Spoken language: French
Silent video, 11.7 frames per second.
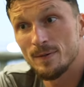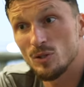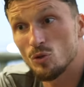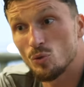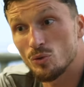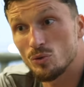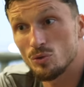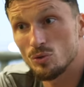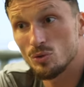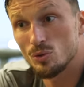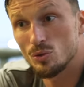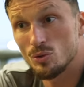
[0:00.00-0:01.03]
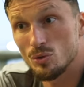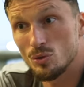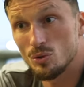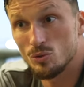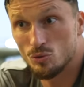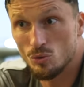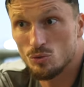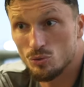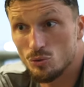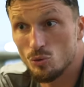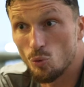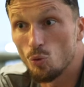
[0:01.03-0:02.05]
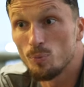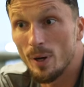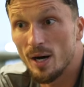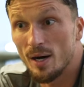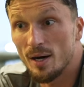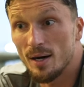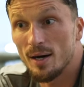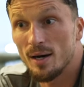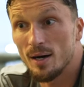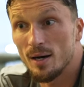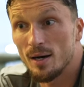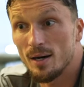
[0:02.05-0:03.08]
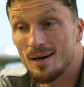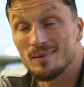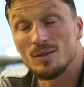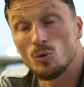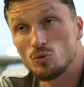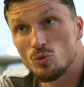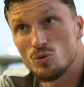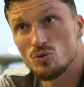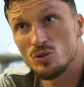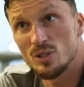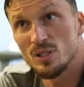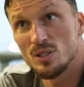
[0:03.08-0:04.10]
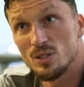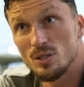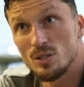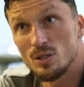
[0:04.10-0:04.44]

Donc, euh, donc euh, le groupe a, des ressources et,